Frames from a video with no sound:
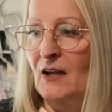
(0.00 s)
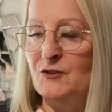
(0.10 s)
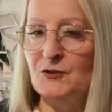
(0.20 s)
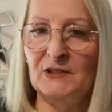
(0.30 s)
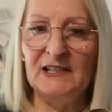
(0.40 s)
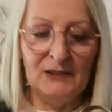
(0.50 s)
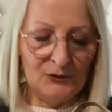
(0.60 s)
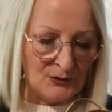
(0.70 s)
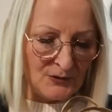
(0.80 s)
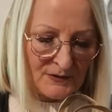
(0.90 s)
sur
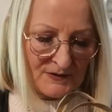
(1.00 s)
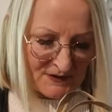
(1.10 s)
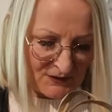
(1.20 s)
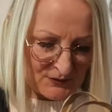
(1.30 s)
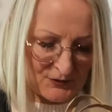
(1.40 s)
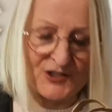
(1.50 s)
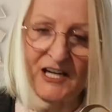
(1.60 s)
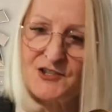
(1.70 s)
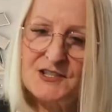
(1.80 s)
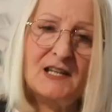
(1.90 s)
l'îlot ce que
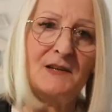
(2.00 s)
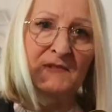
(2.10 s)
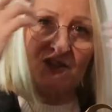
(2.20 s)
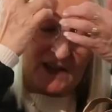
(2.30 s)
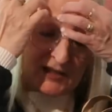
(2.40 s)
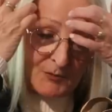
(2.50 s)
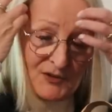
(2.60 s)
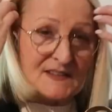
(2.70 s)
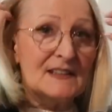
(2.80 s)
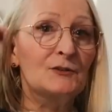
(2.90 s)
j'ai acheté, mais je vais
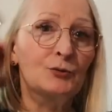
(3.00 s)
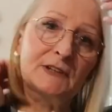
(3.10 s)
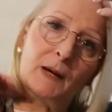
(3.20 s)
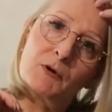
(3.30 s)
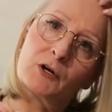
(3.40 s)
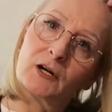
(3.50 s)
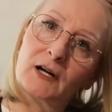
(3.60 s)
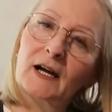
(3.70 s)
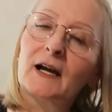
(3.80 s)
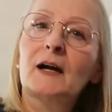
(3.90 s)
commencer tout
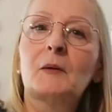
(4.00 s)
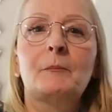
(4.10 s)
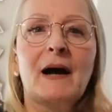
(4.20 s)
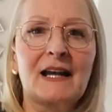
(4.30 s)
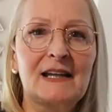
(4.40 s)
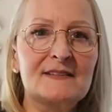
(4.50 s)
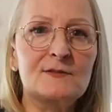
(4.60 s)
d'abord par les